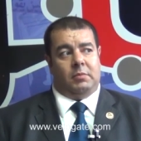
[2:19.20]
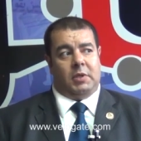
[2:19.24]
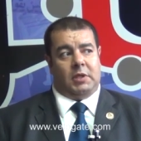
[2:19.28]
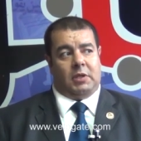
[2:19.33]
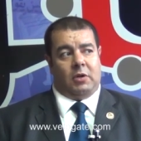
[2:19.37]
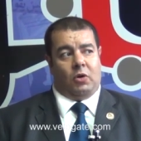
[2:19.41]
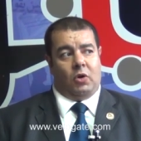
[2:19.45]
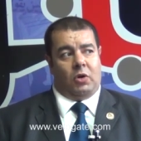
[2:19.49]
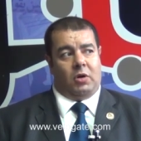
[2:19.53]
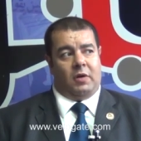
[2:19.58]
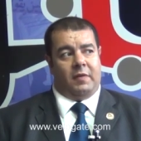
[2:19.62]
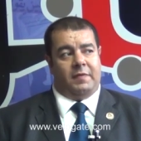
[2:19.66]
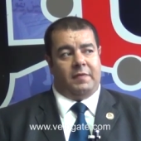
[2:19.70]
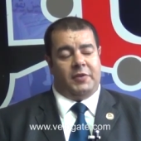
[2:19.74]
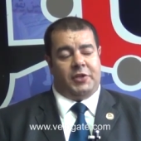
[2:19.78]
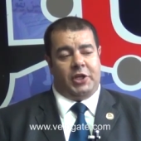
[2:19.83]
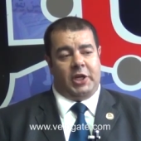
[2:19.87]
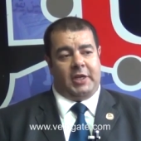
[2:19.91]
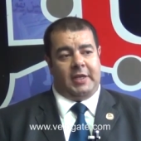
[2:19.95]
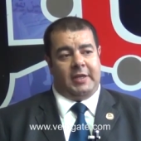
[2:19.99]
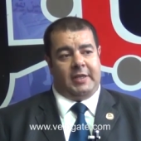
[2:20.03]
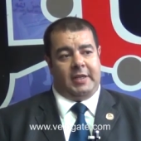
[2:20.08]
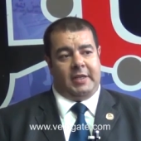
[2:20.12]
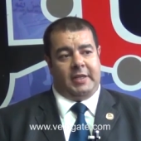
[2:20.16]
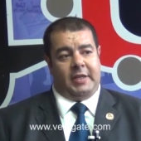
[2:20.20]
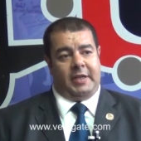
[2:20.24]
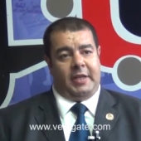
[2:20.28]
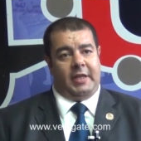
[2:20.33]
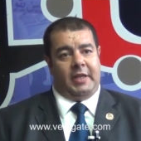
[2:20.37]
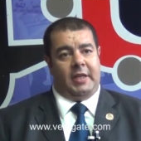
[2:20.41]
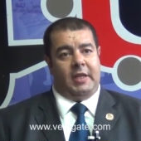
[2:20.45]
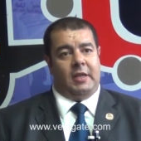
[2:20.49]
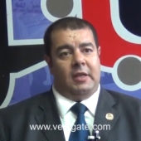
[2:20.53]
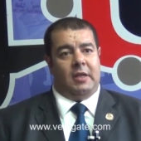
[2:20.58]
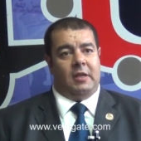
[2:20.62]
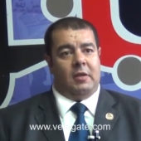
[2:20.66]
بتوقف بشكل
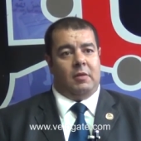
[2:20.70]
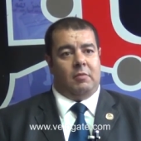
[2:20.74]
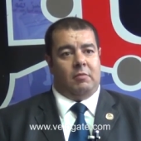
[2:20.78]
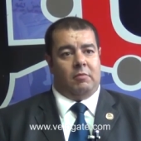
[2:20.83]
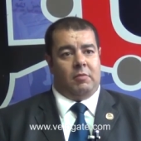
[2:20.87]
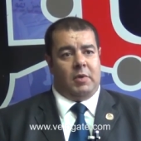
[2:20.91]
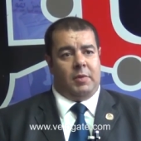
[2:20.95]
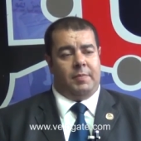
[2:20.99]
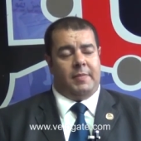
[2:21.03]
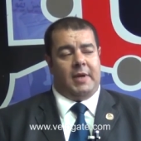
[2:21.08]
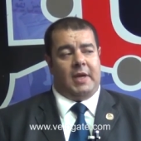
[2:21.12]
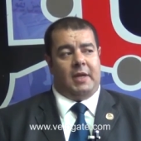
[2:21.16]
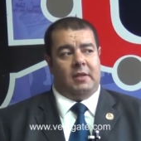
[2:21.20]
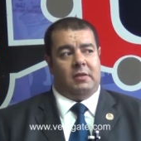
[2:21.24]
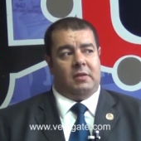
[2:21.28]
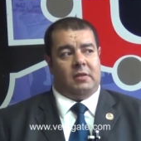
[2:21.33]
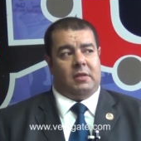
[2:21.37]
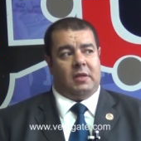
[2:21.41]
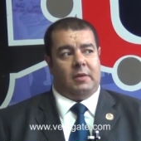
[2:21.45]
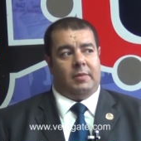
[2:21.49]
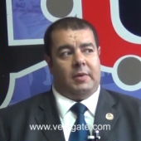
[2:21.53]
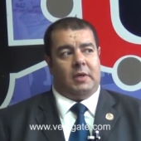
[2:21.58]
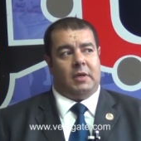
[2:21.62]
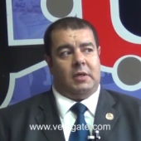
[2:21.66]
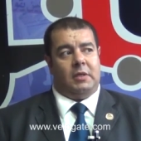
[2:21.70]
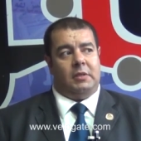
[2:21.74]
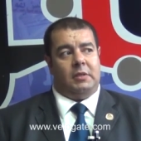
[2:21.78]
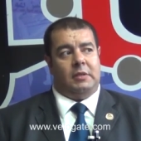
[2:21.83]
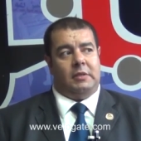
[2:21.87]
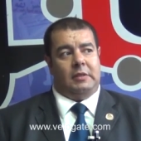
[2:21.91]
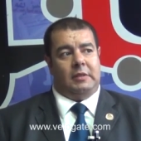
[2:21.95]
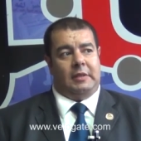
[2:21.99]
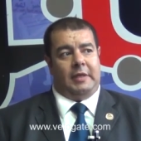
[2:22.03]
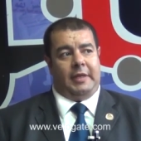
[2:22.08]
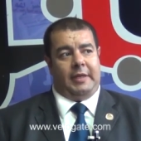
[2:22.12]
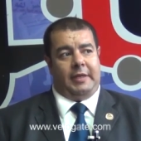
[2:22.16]
تدريجي مما ادى
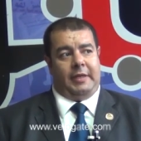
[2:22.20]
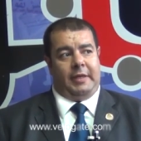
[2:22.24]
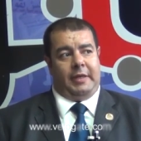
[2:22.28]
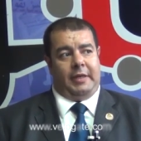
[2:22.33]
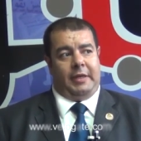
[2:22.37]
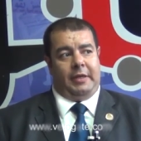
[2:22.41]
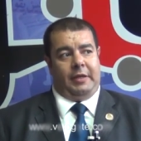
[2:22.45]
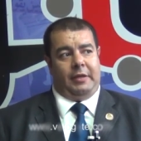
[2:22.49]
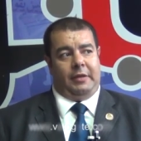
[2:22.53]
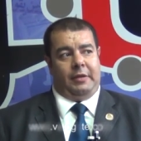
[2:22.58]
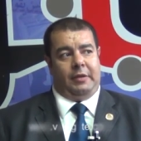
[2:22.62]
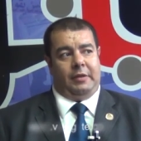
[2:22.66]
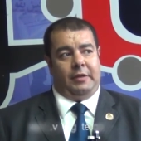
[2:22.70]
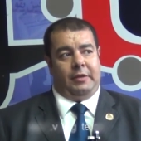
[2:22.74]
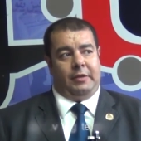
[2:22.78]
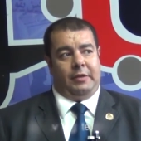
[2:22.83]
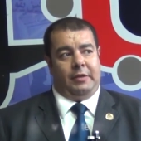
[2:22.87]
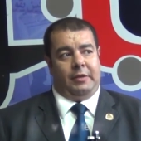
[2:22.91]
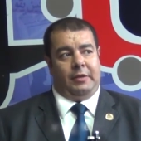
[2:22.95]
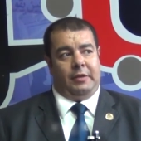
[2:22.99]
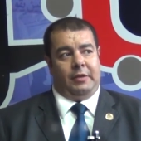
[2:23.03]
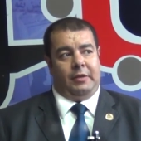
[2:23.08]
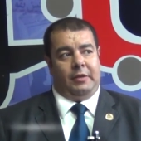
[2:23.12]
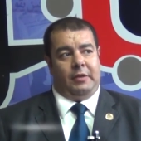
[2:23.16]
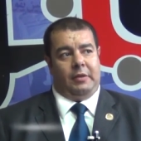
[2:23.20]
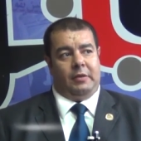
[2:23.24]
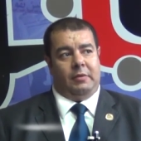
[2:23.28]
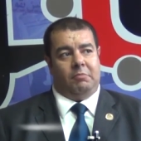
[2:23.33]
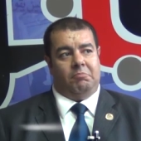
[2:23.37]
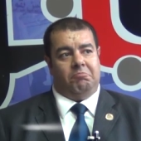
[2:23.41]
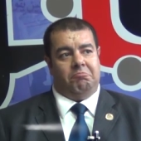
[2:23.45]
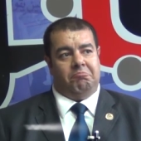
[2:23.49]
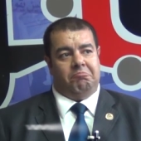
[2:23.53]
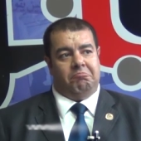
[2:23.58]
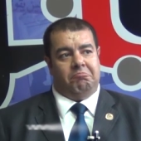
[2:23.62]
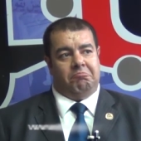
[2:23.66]
طبعا لاني إيه
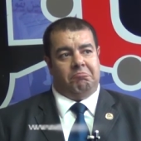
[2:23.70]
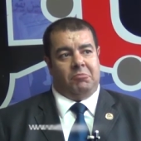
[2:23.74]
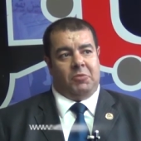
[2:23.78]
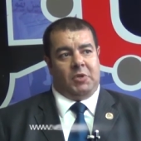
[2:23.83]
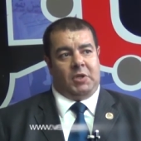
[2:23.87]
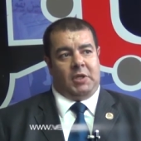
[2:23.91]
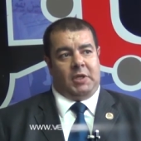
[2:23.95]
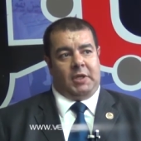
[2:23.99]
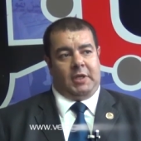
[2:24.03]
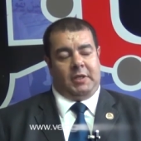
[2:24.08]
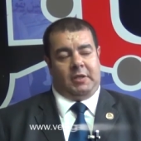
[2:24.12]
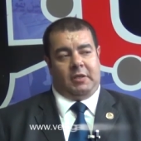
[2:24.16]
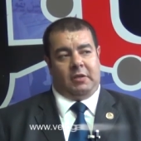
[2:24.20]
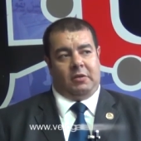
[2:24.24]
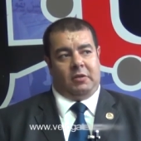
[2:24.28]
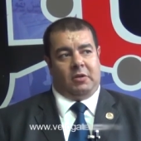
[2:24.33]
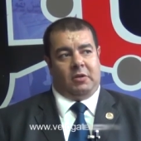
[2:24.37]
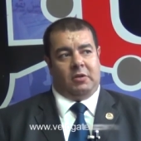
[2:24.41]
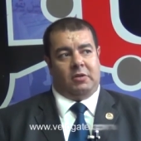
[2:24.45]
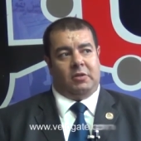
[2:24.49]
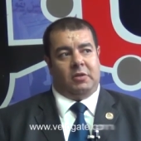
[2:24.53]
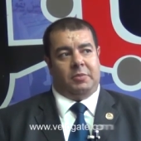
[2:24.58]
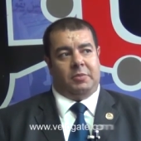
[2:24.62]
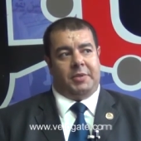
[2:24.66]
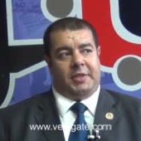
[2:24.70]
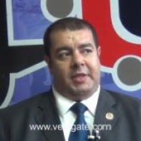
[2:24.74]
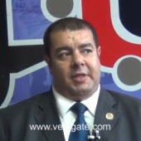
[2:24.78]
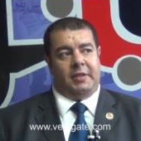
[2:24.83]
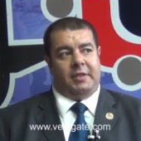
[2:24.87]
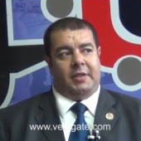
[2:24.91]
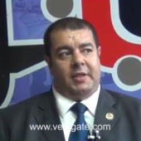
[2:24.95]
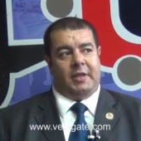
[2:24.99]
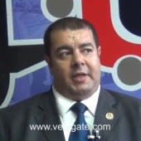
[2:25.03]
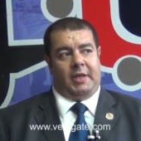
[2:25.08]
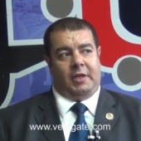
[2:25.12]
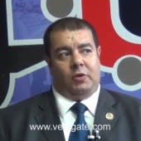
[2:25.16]
انت النهارده
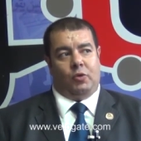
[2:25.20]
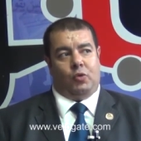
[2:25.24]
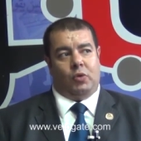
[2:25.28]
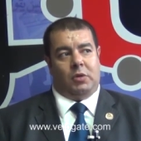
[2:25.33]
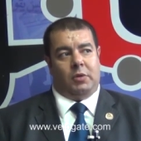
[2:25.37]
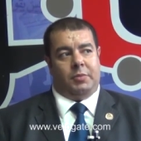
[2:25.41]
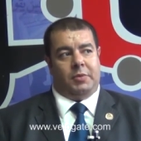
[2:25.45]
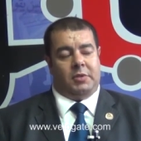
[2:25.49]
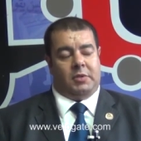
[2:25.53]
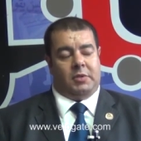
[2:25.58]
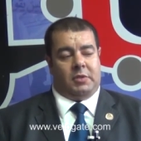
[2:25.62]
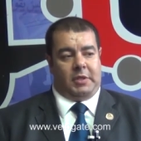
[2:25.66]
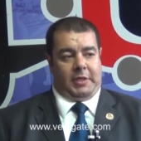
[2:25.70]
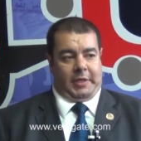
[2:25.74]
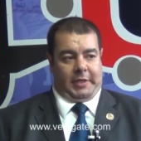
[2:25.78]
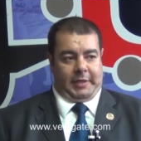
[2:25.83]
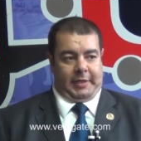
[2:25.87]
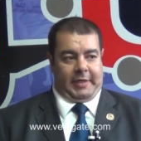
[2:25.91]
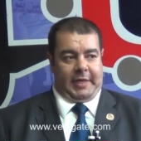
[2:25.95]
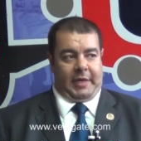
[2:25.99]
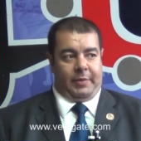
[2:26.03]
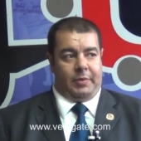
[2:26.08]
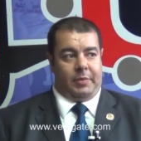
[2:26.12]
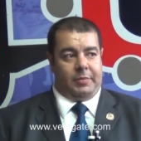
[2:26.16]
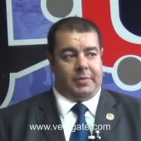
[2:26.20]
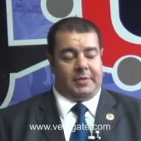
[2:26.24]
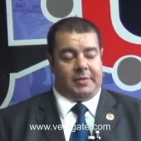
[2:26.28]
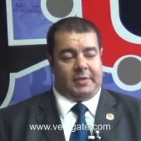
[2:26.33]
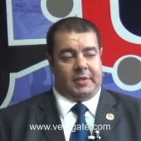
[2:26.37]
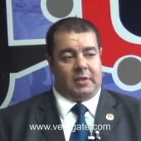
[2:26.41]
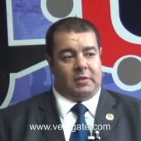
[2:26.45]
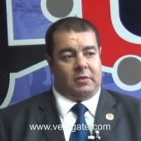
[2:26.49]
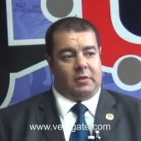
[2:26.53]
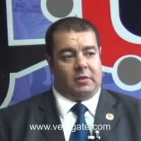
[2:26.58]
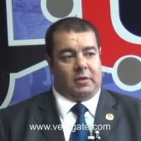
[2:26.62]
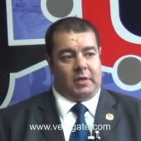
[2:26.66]
بتنتج احنا كنا بنص... يعني تقريبا
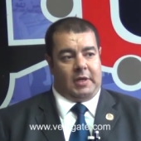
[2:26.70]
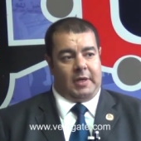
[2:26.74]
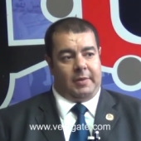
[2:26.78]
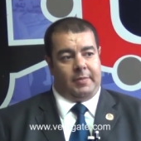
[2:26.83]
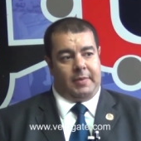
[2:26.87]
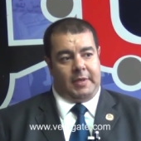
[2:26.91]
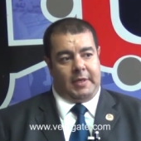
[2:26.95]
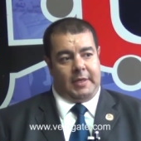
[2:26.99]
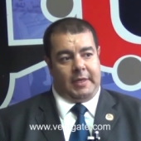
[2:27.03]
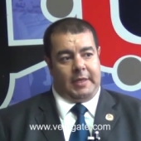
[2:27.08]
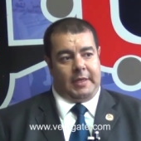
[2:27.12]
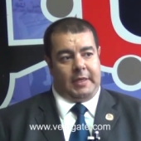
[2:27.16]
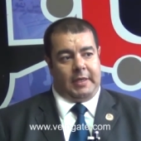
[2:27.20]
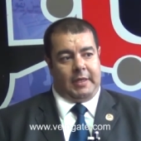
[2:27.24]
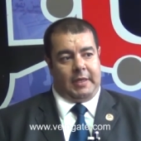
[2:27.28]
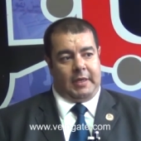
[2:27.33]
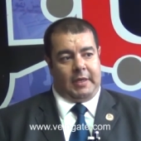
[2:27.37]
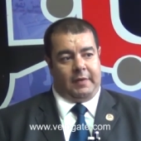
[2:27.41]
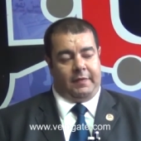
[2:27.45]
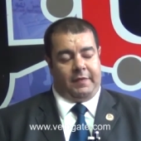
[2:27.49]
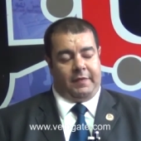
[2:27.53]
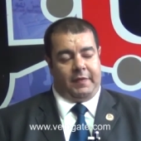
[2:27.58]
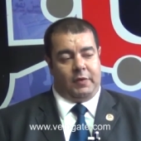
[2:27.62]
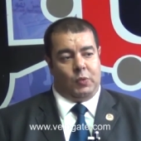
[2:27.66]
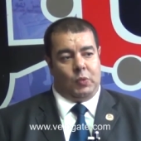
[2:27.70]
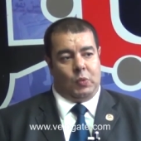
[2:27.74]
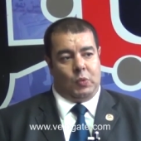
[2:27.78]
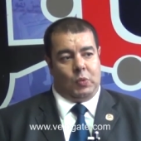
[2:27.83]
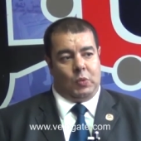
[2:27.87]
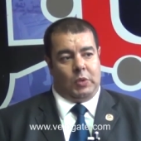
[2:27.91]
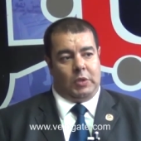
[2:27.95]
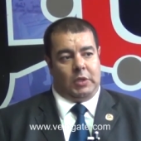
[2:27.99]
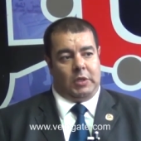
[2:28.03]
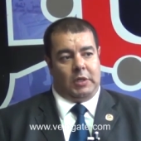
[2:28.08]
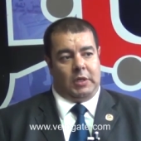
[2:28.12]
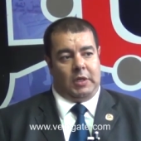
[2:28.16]
بنصدر قبل 2000
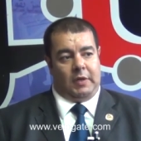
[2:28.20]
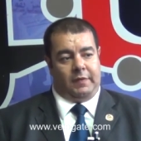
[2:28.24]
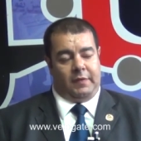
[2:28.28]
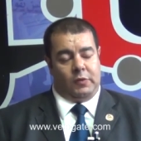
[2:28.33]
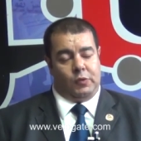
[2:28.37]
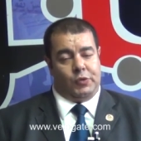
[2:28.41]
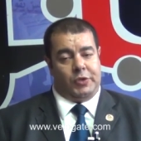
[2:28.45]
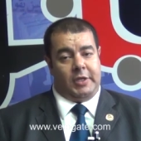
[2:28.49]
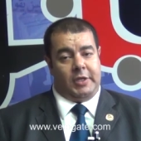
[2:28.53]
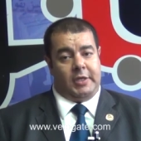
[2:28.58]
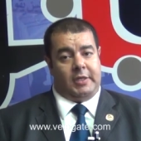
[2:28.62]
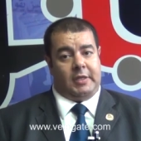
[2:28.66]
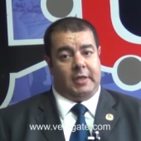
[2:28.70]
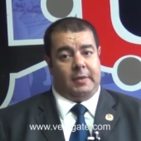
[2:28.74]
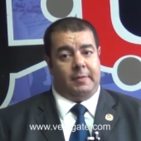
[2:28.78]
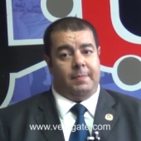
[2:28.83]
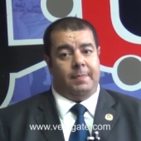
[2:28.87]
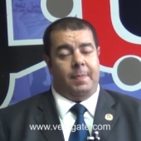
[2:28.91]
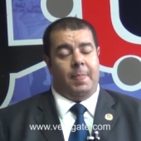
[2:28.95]
و 2006